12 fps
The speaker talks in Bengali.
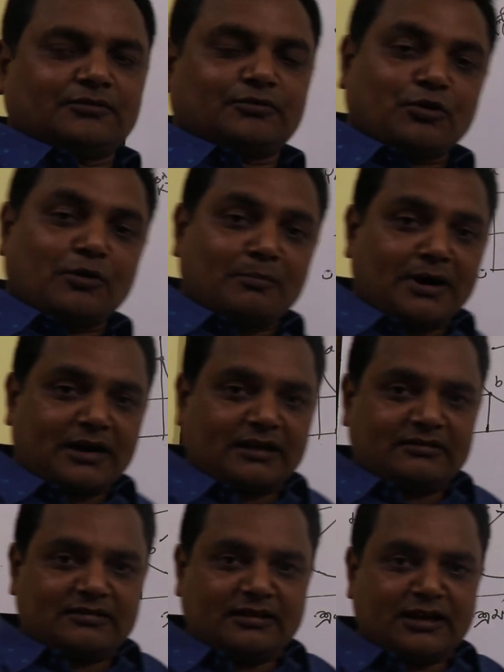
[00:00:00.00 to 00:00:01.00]
শ্রম
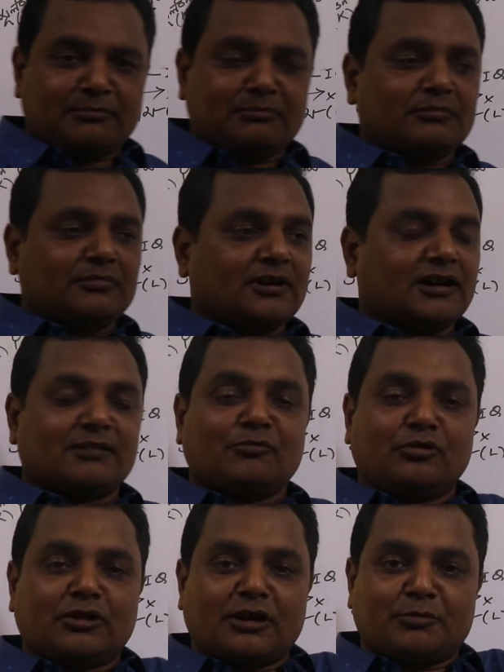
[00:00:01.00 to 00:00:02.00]
বাড়াইছিলাম আর
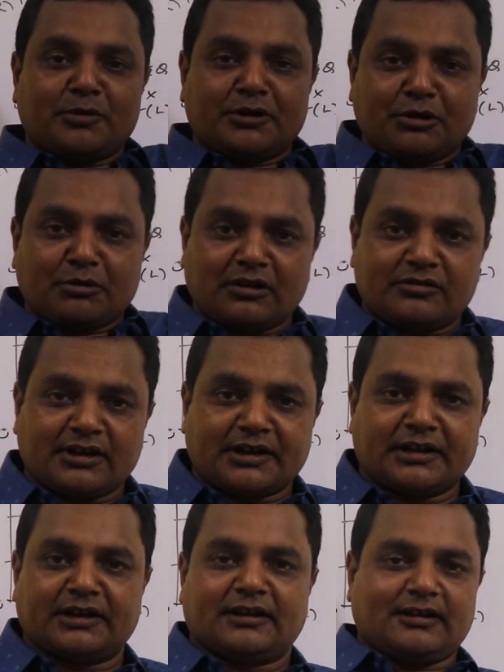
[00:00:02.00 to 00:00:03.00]
মূলধনের পরিমাণ কি করা হয়েছে
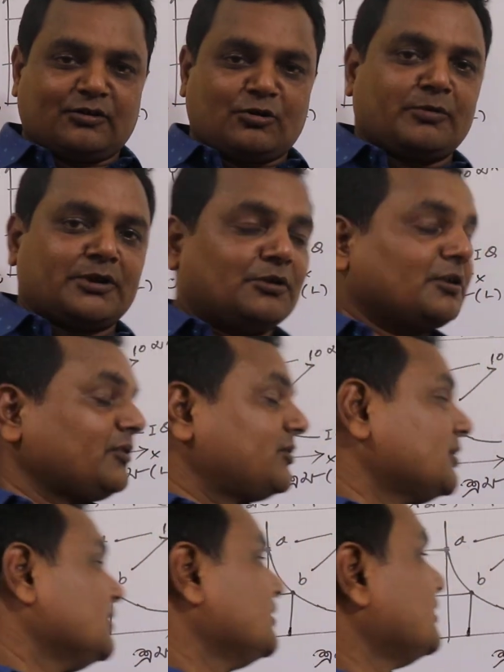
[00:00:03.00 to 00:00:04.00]
এখানে কমানো
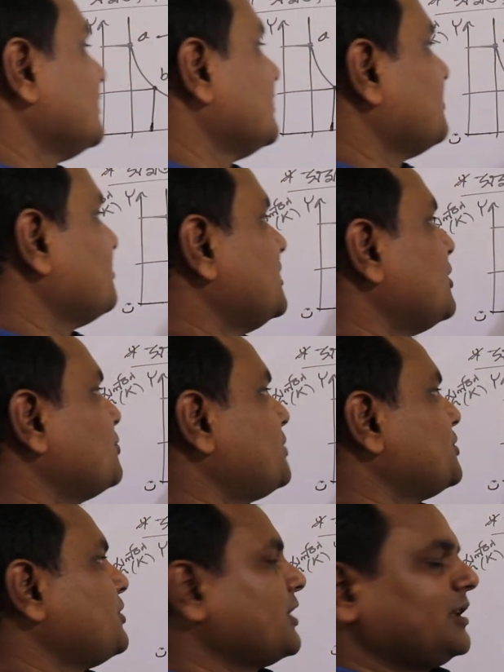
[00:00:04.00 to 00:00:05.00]
হয়েছে বিধায়
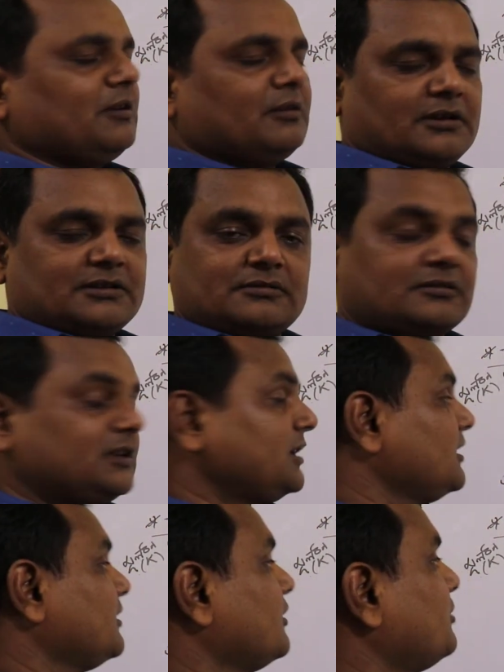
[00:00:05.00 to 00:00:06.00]
উৎপাদনটা কি হয়েছে কি
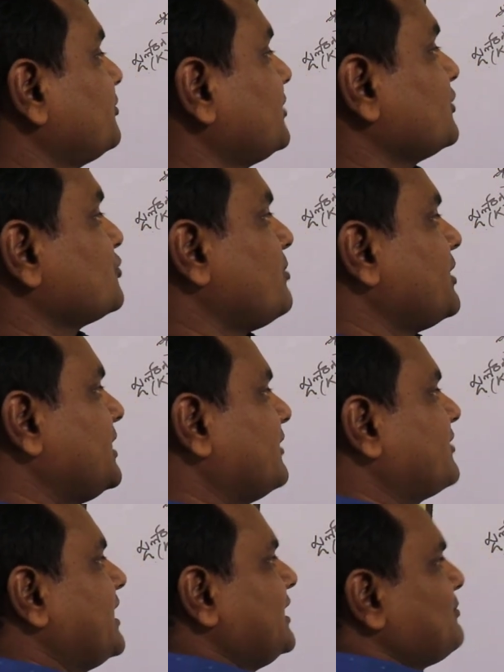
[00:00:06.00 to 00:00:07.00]
অবস্থা সমানই
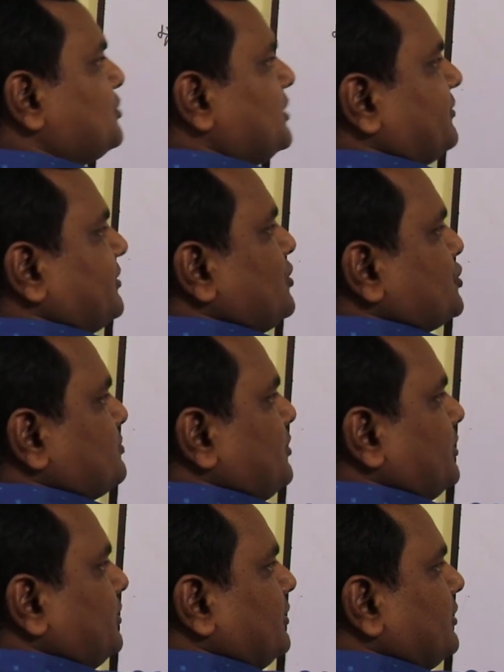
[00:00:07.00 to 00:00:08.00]
আছে আগের মতোই আছে দশ
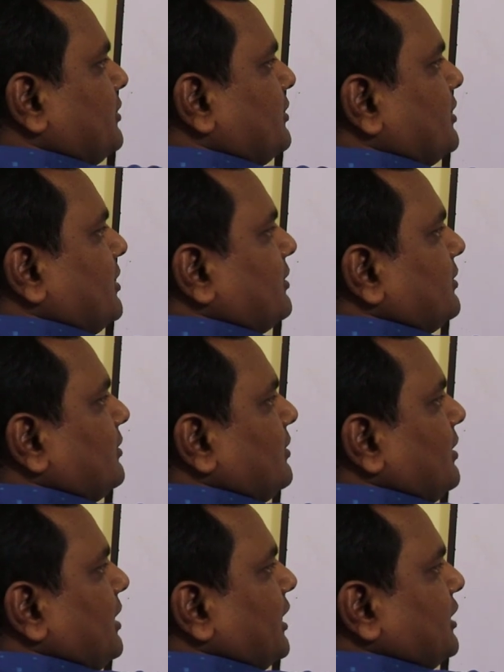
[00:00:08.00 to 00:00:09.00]
মন
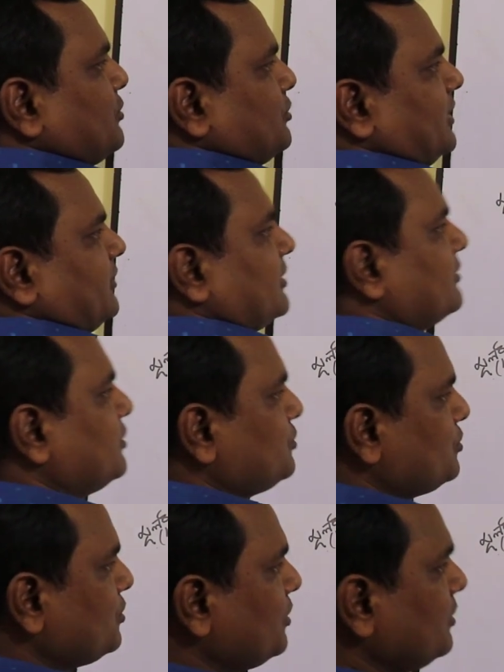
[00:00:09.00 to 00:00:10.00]
আগের মতোই আছে
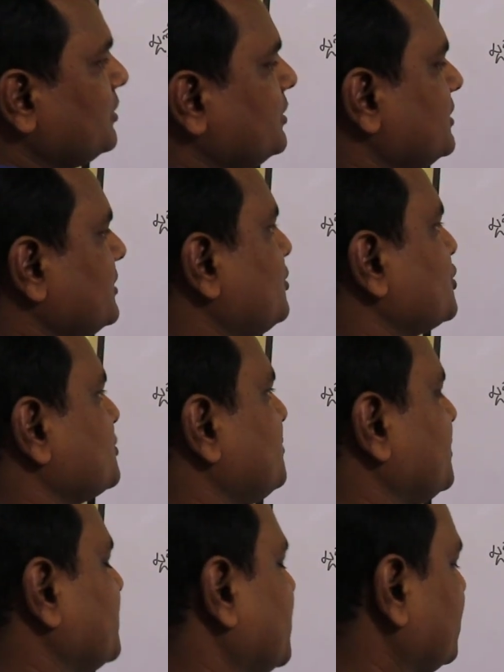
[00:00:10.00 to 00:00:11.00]
কতটুকু দশ
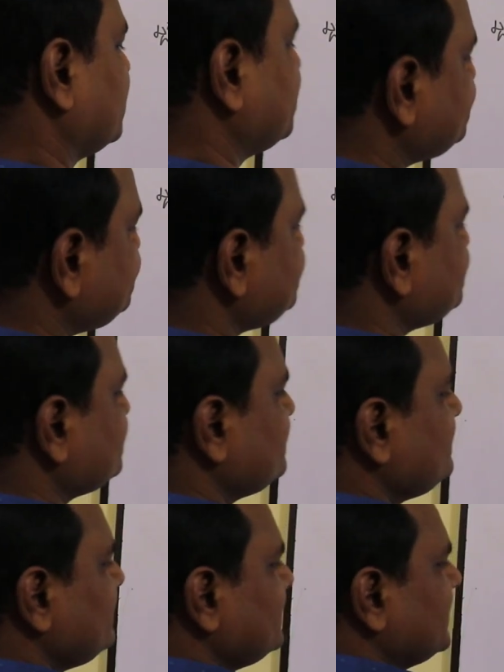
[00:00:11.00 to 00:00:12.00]
মন ধান
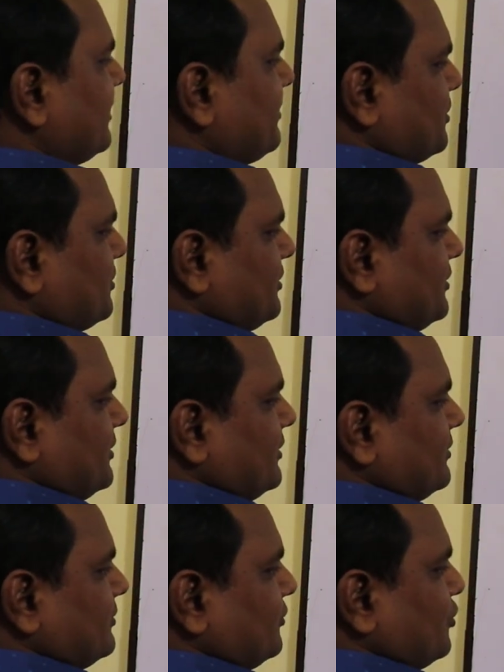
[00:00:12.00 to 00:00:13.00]
আবারও
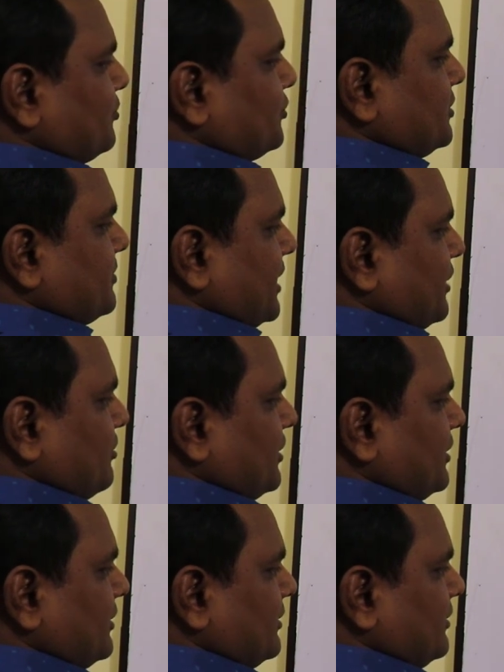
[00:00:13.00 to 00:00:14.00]
শ্রম যদি বাড়ানো হয়